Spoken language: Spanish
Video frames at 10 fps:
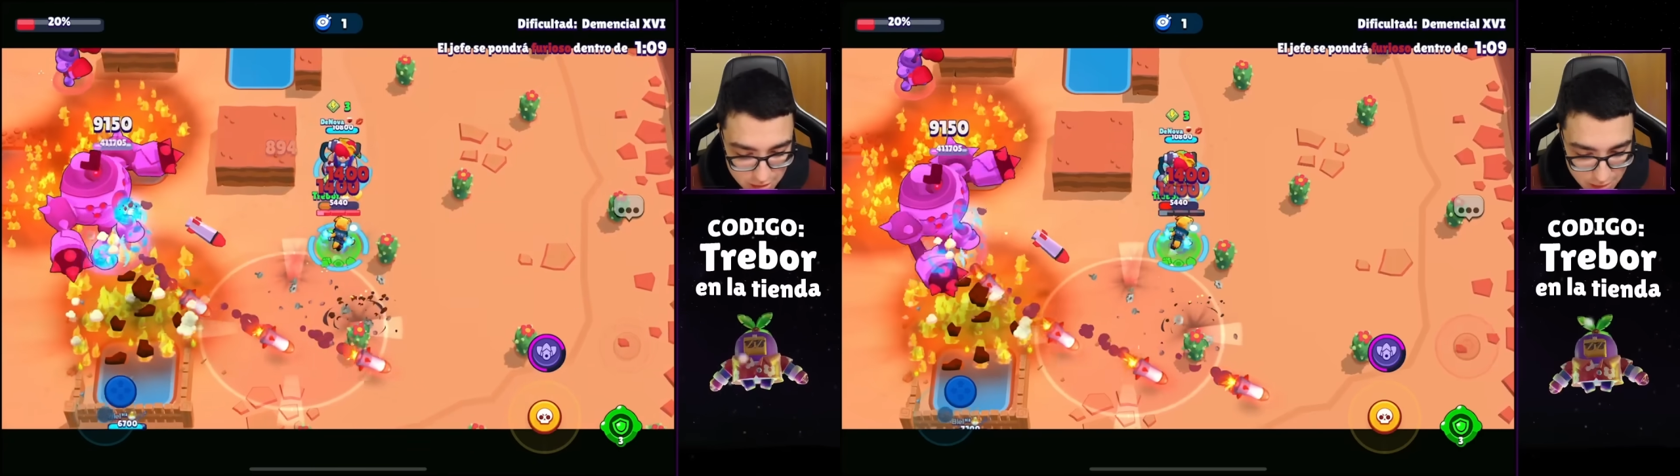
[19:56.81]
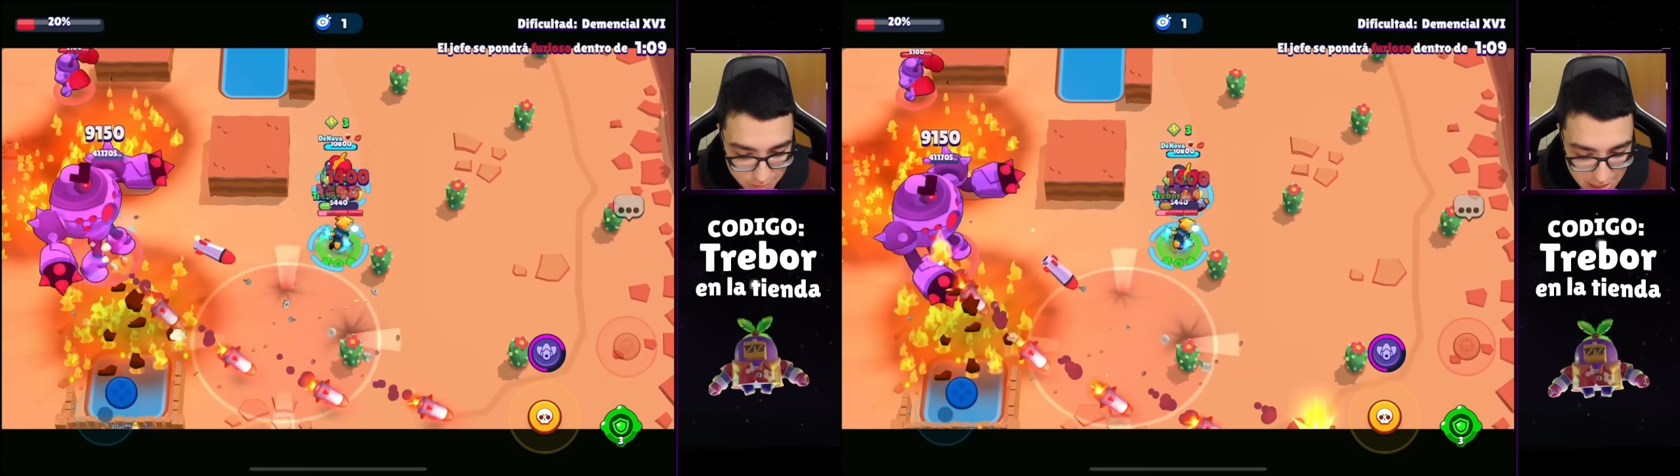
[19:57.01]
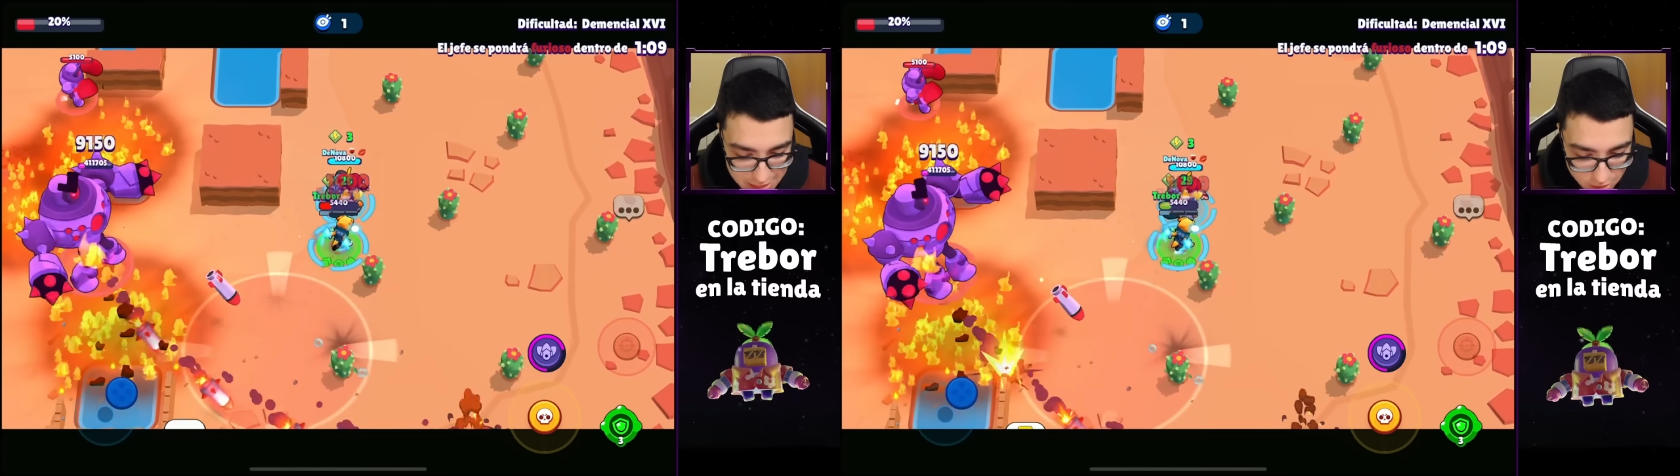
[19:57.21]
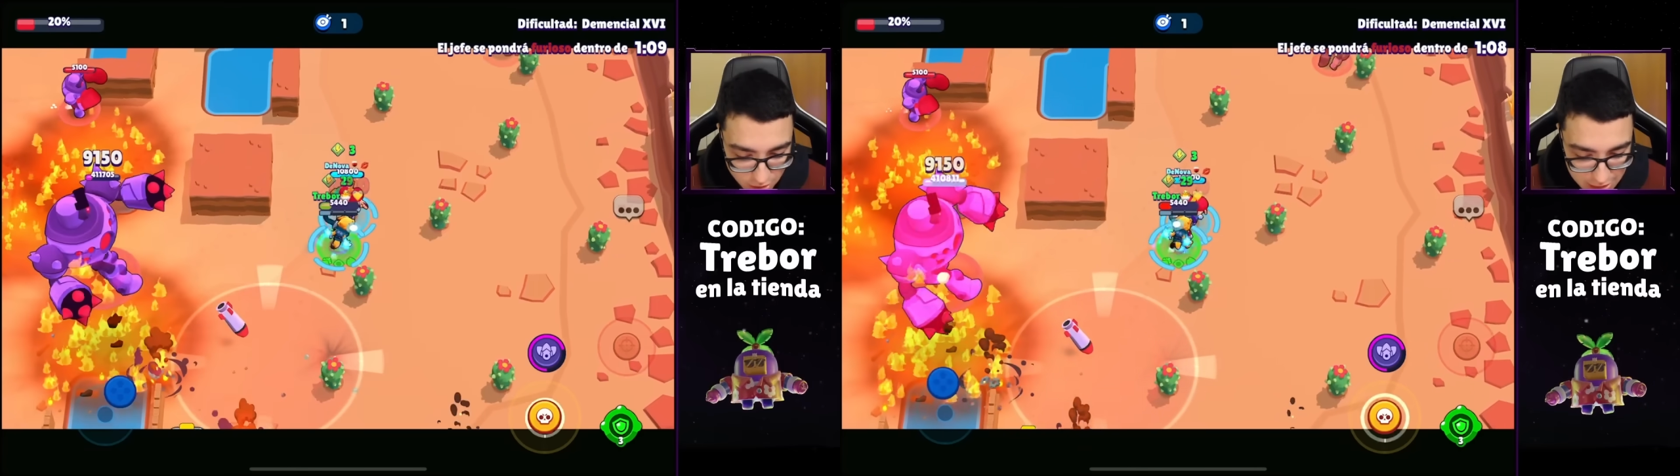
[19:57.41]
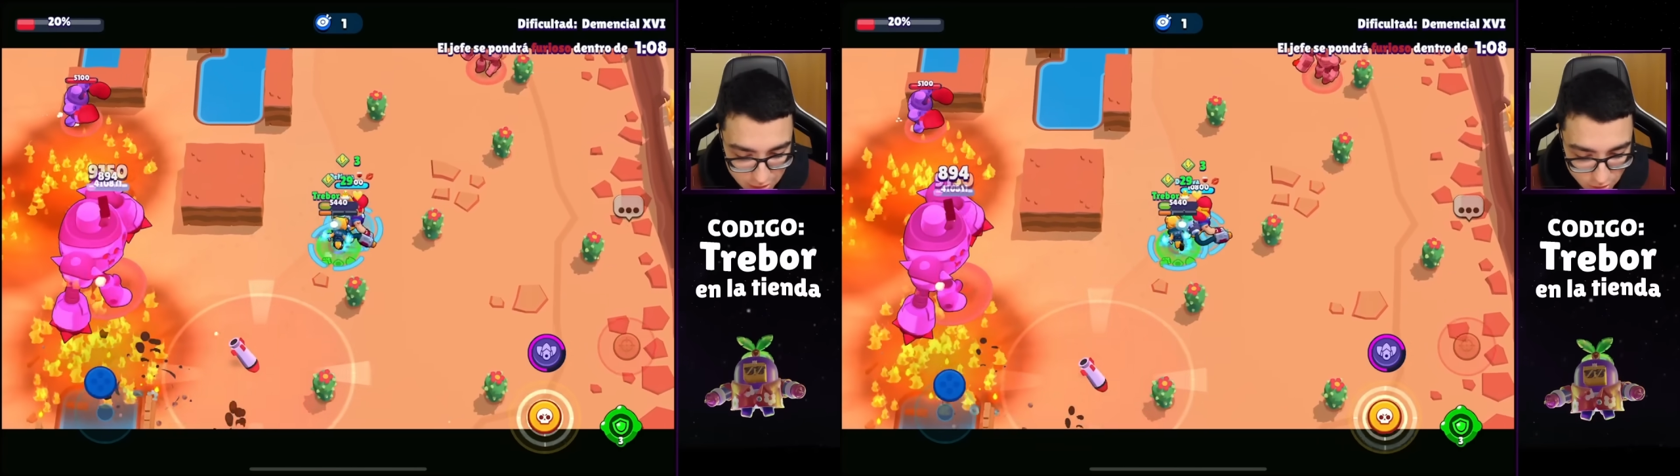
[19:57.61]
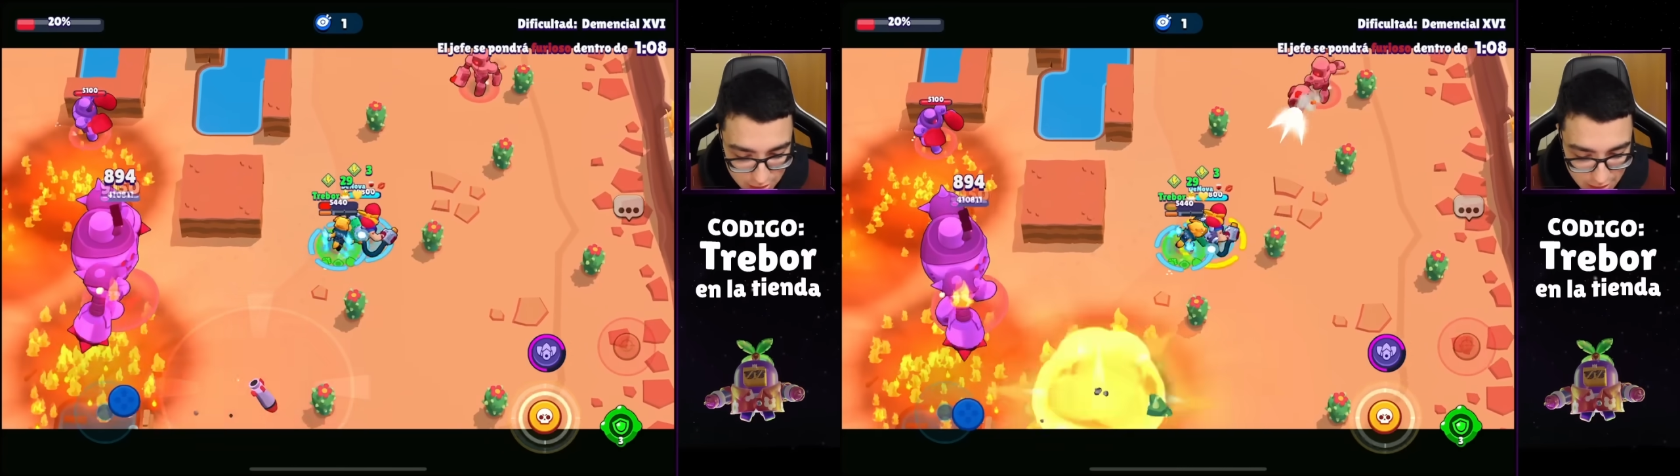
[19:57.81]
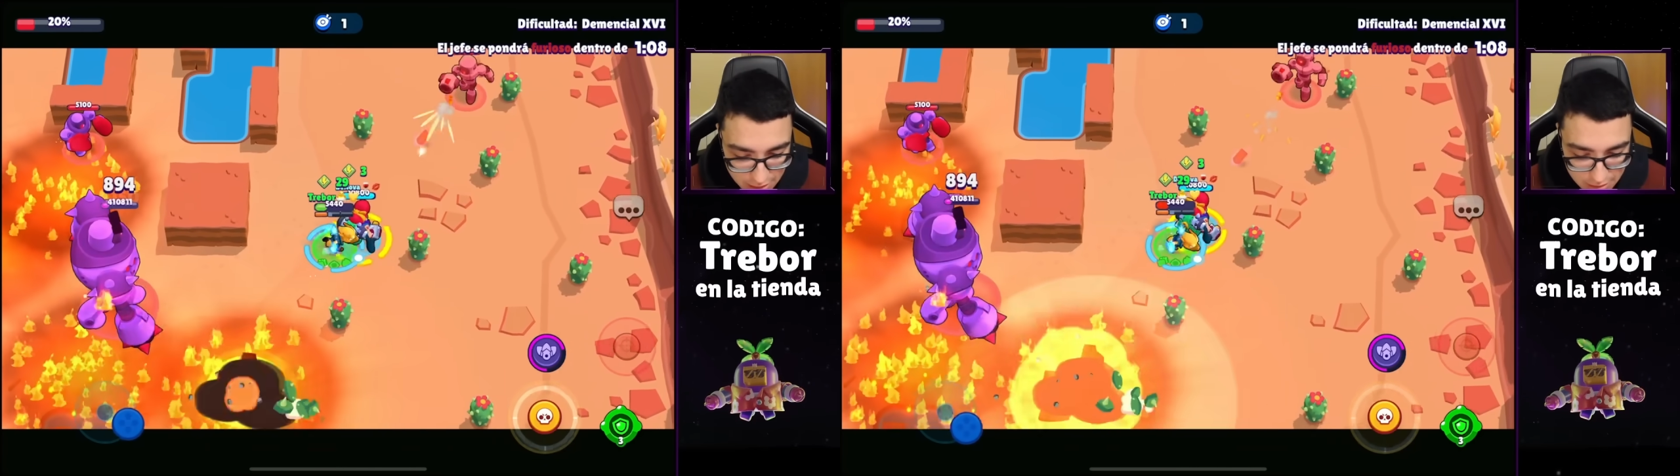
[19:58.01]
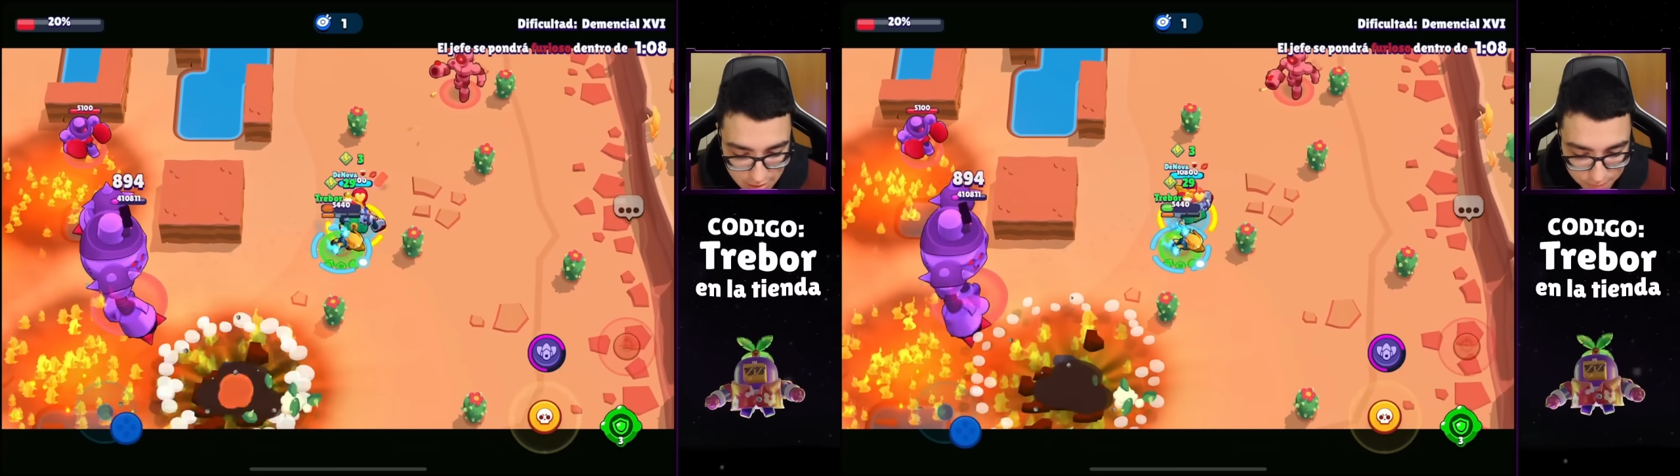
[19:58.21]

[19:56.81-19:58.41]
no tienes minas Torreta, torreta